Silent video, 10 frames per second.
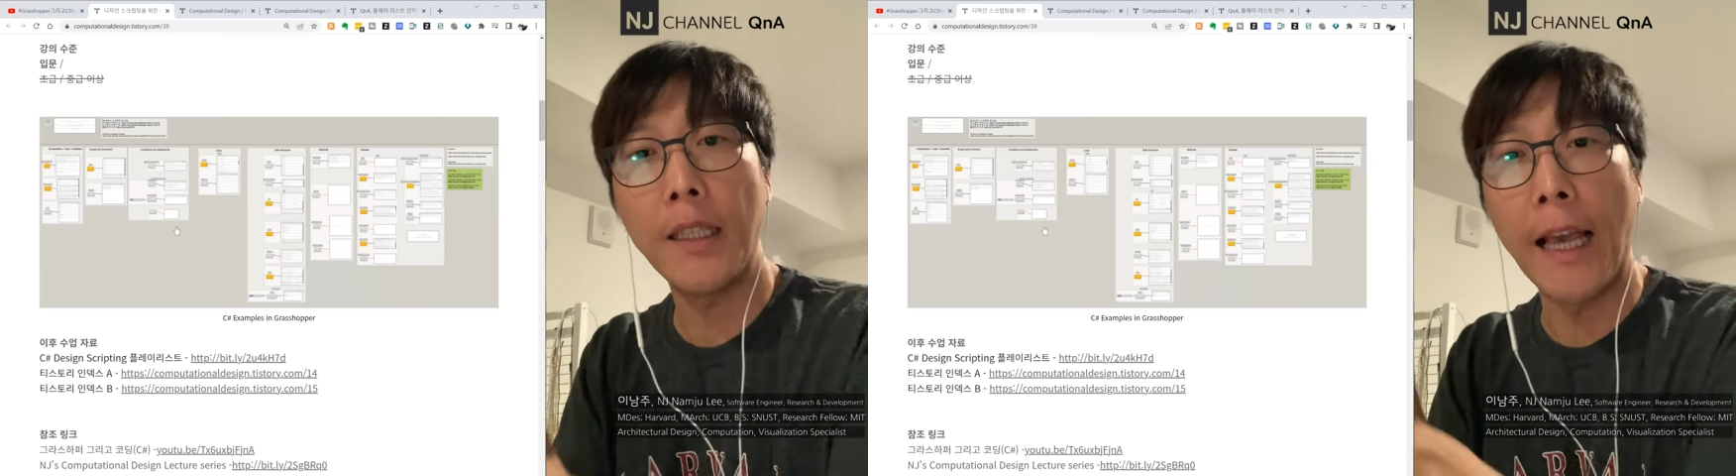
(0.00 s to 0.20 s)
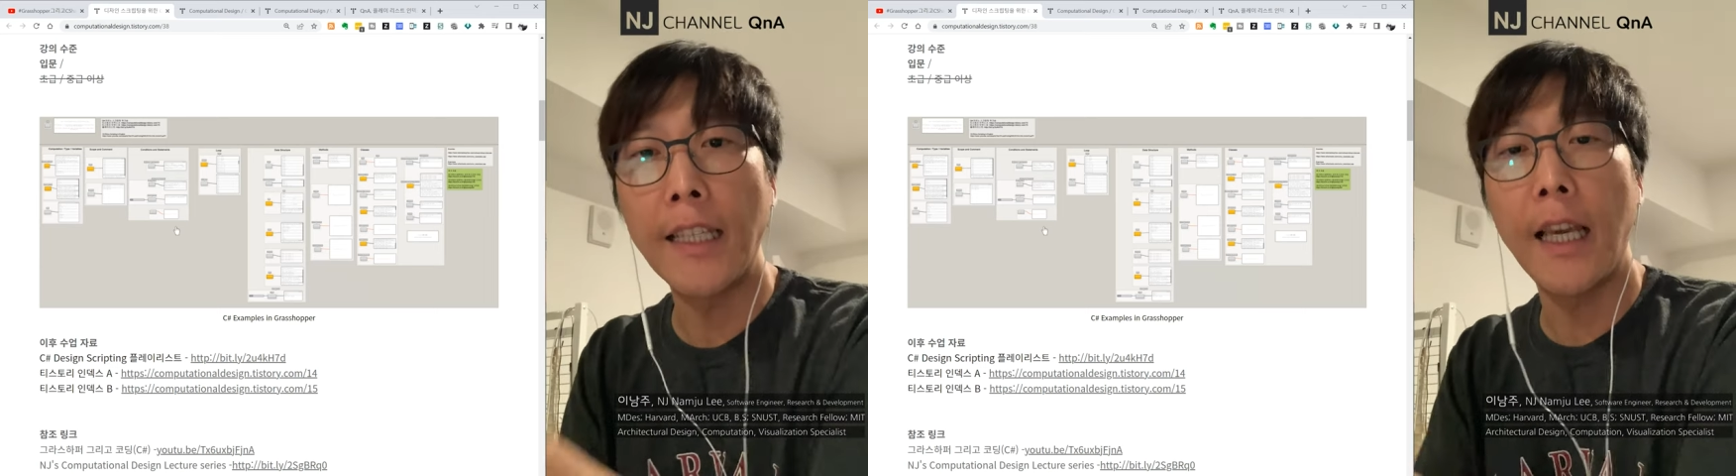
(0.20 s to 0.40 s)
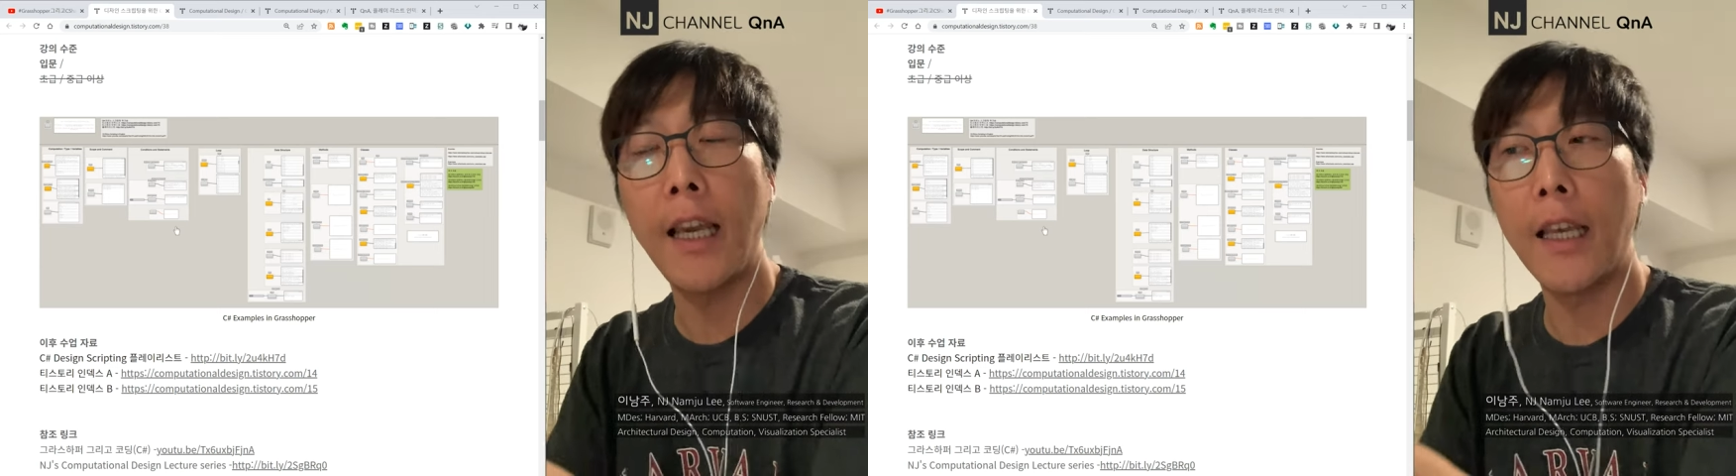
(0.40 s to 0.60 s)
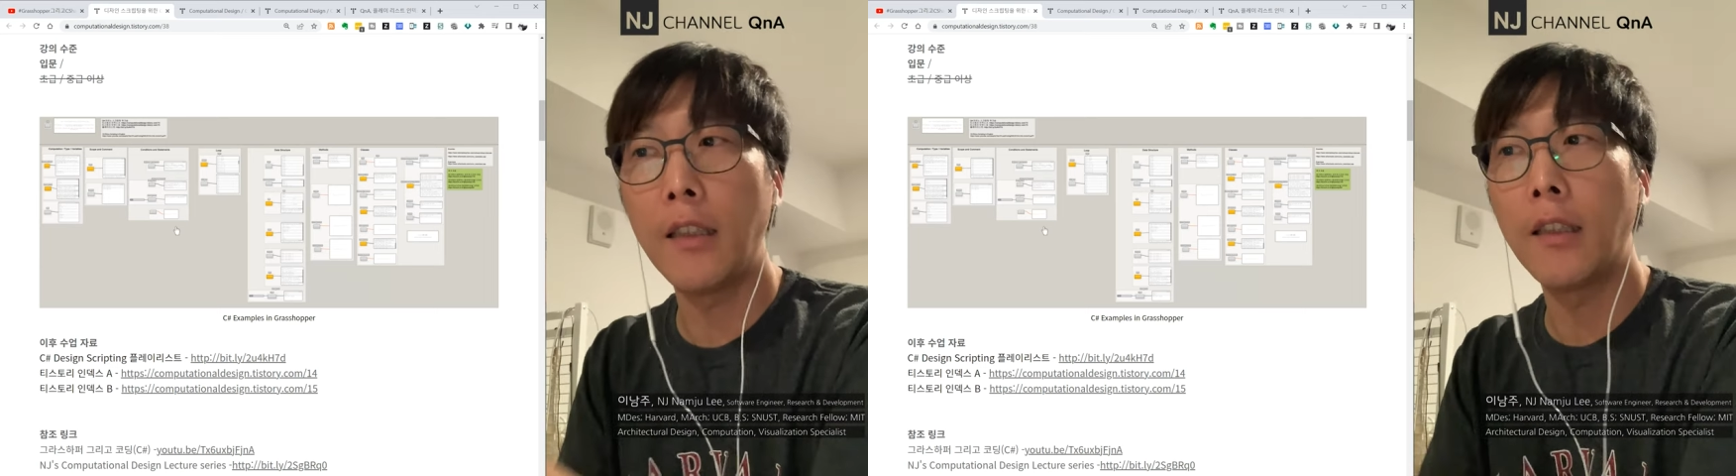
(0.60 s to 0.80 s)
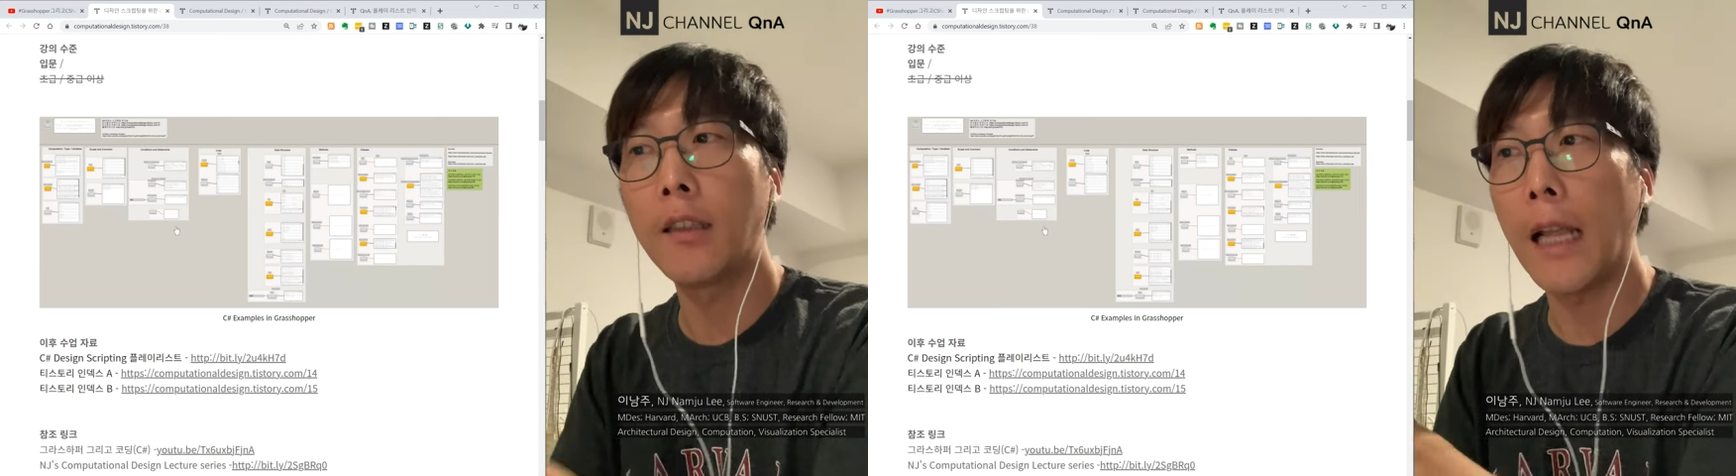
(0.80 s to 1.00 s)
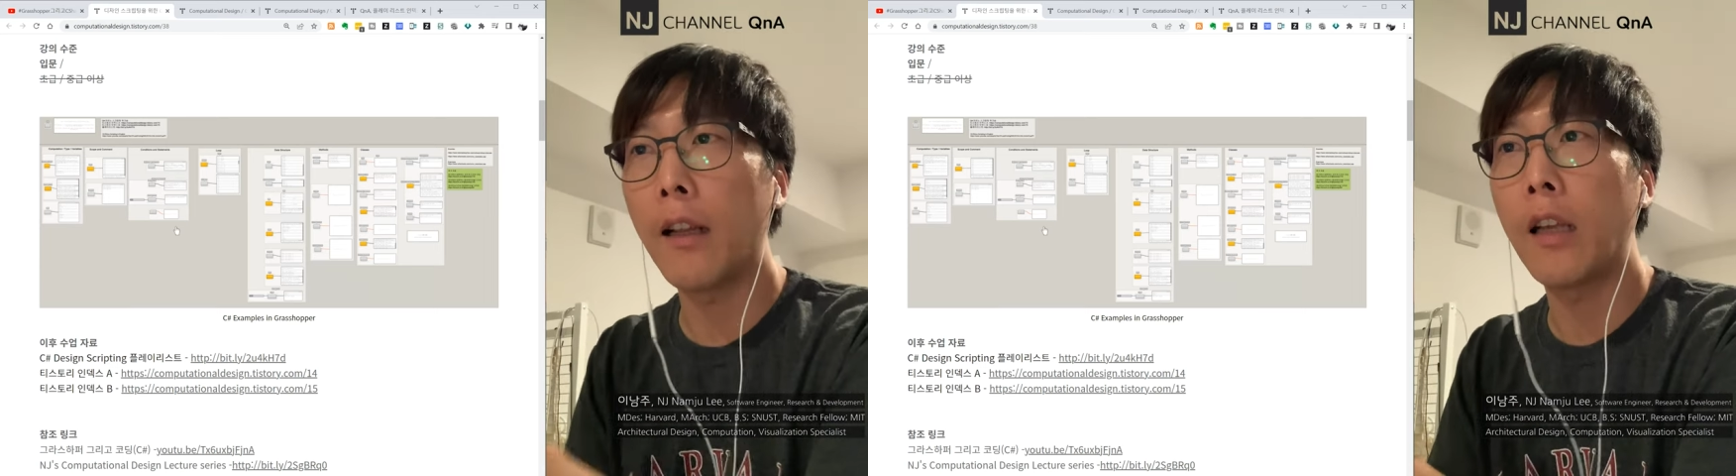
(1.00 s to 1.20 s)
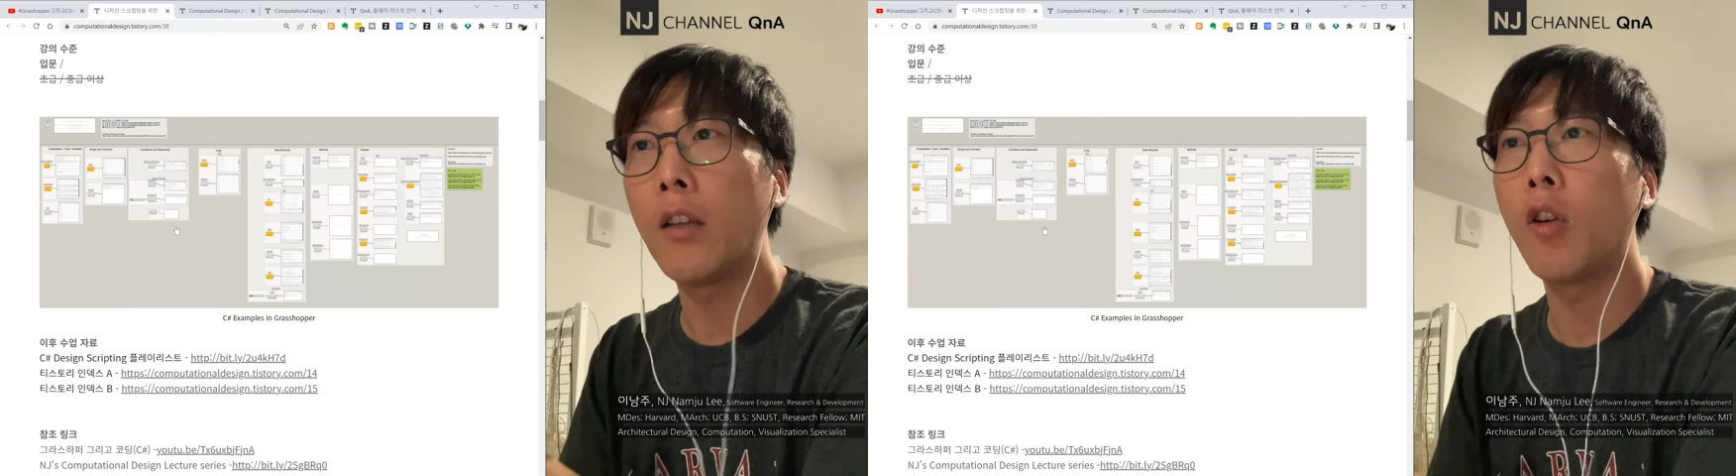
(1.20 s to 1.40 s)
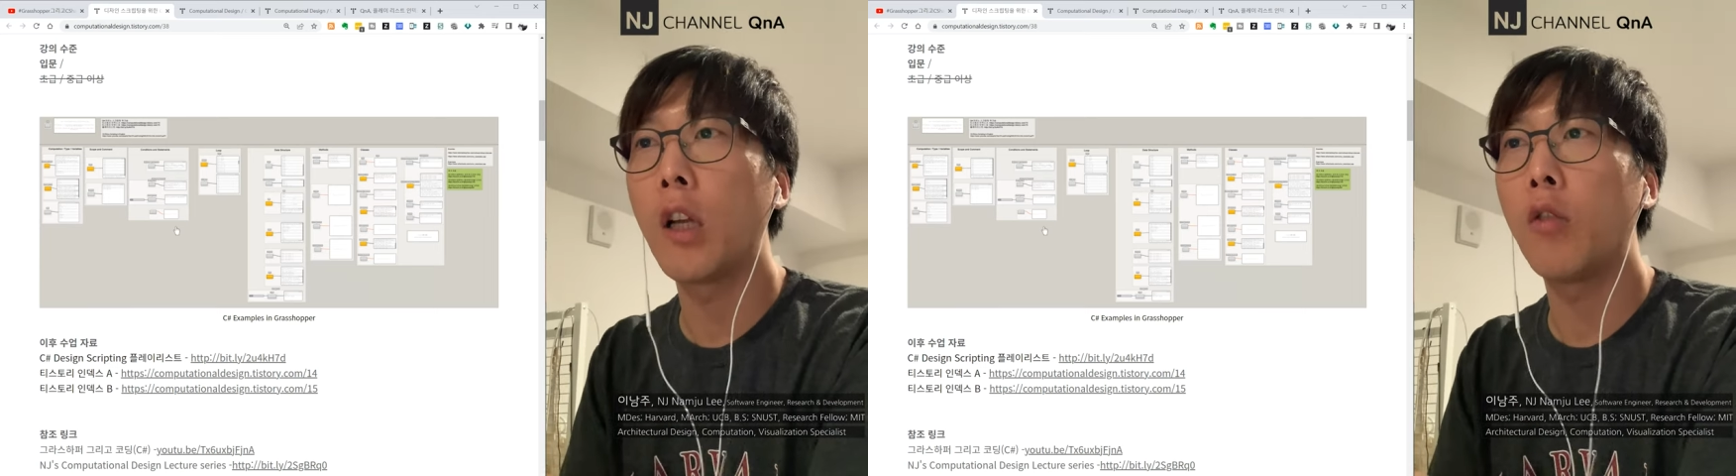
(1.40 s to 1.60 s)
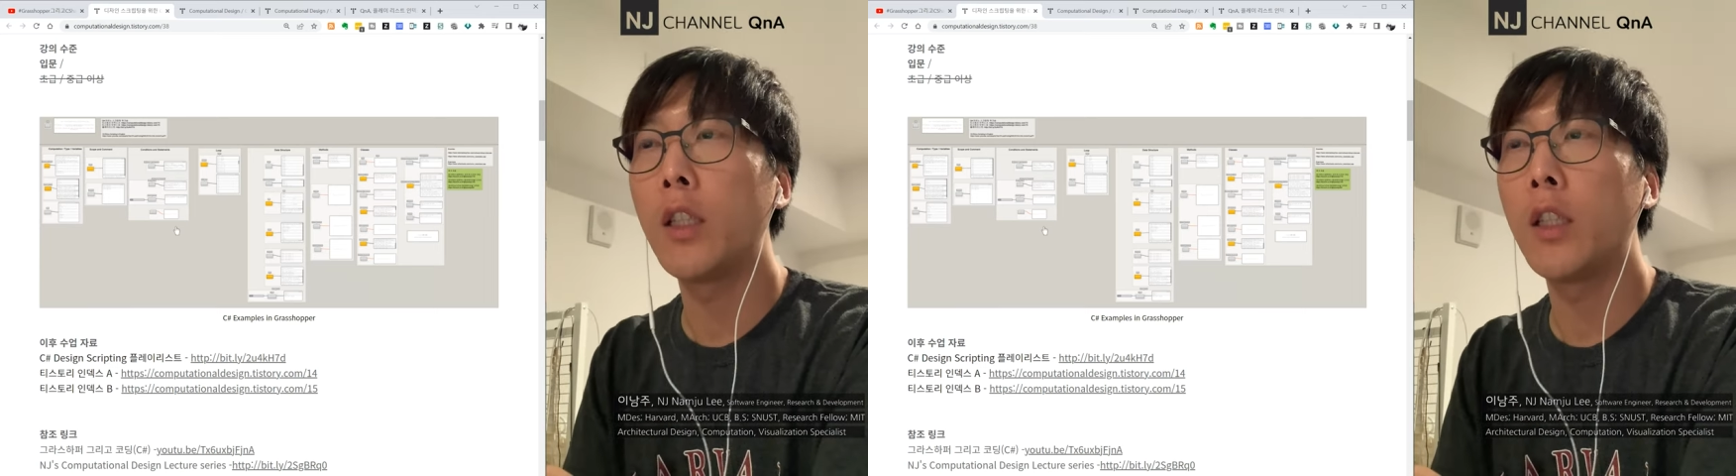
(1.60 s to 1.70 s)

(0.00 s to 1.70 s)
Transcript: 예제를 따라서 하는 거라고